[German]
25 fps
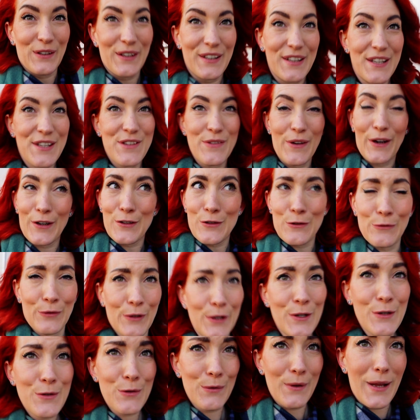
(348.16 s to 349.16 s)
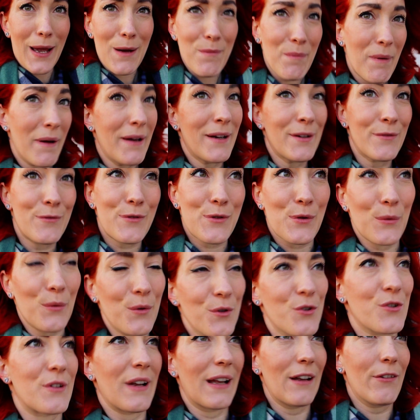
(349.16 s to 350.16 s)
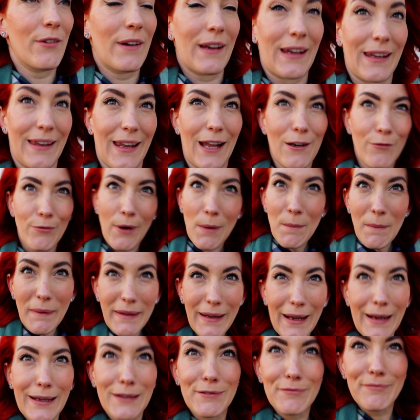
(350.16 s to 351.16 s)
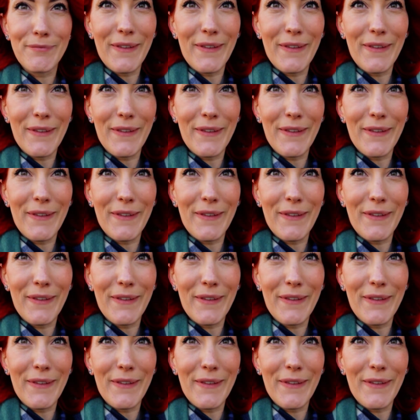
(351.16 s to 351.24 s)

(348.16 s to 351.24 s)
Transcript: hole ich die Zwerge schon von der Schule ab. So schnell vergeht ein Vormittag.